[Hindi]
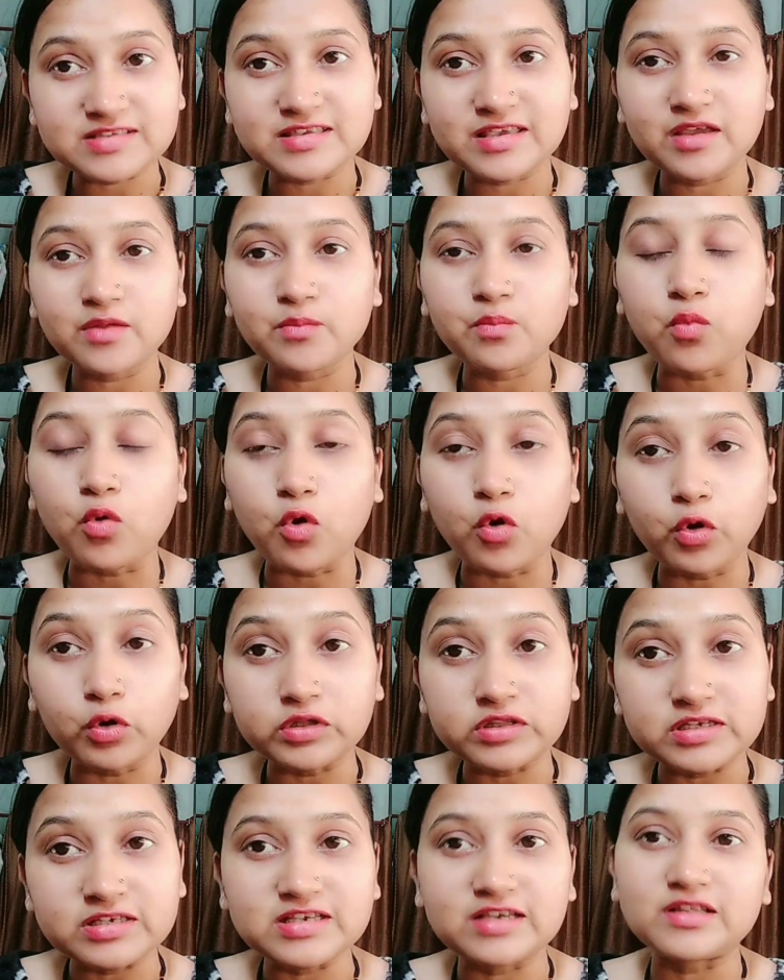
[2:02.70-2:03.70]
स्किन
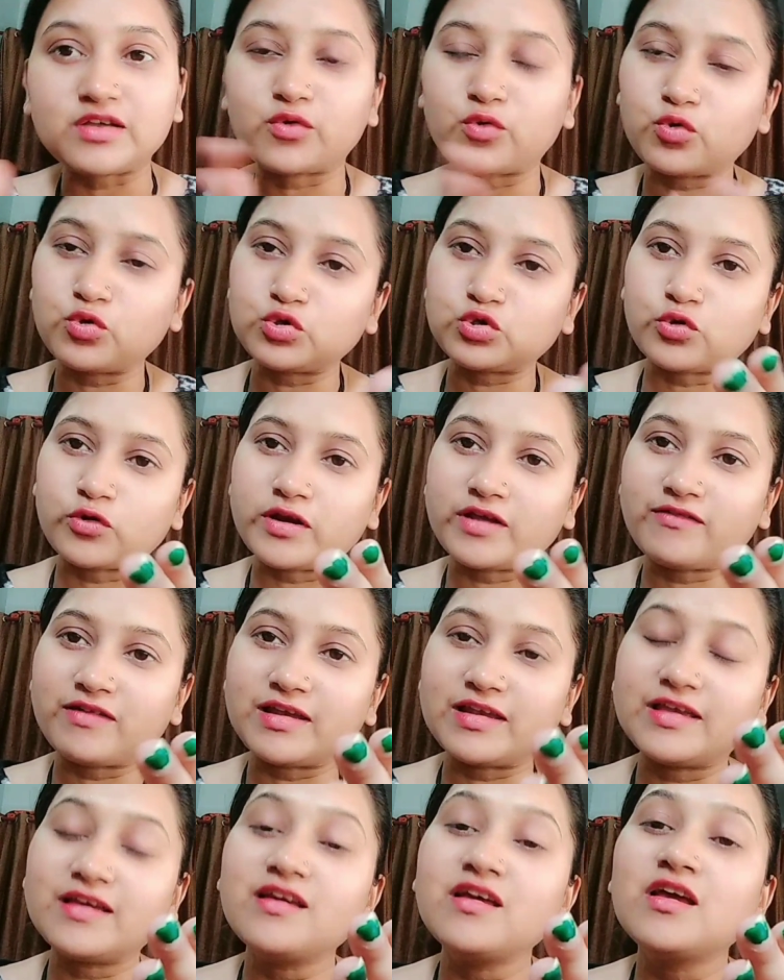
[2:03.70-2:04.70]
बहुत ही ज़्यादा खुश होने
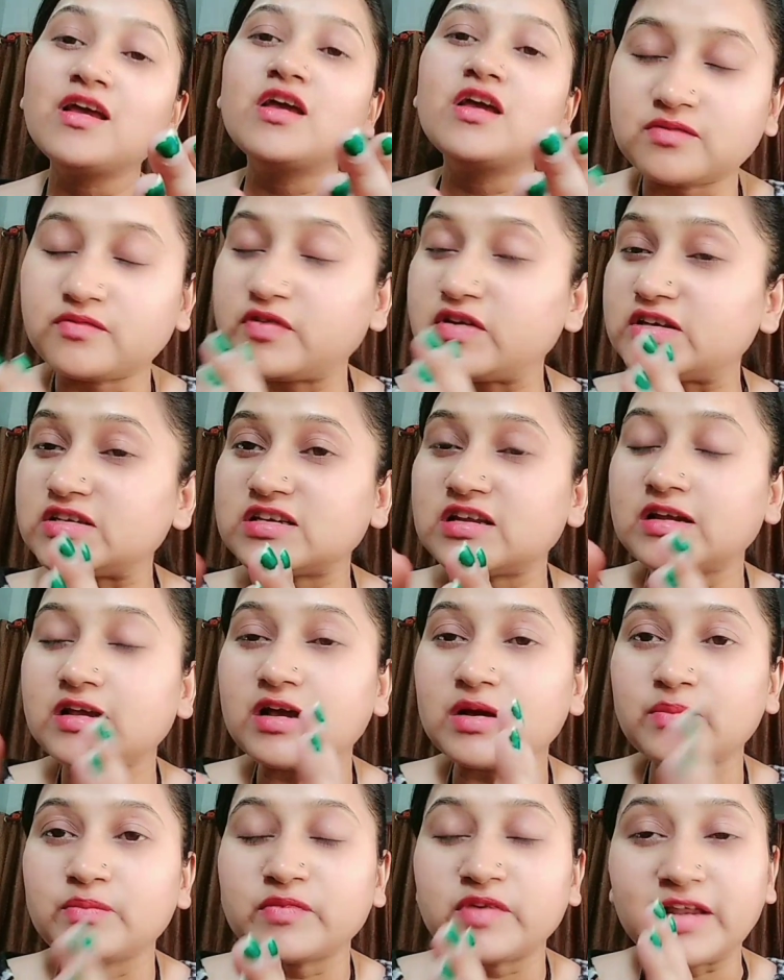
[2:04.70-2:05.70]
वाली है फेशियल
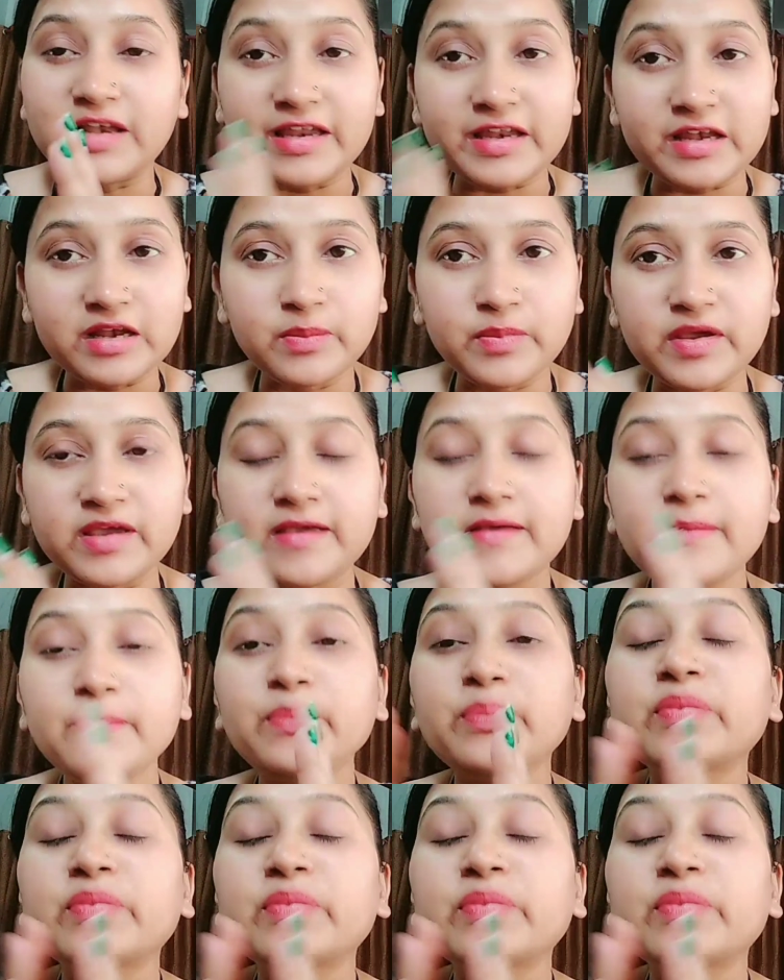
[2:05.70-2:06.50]
कम क्लीनअप है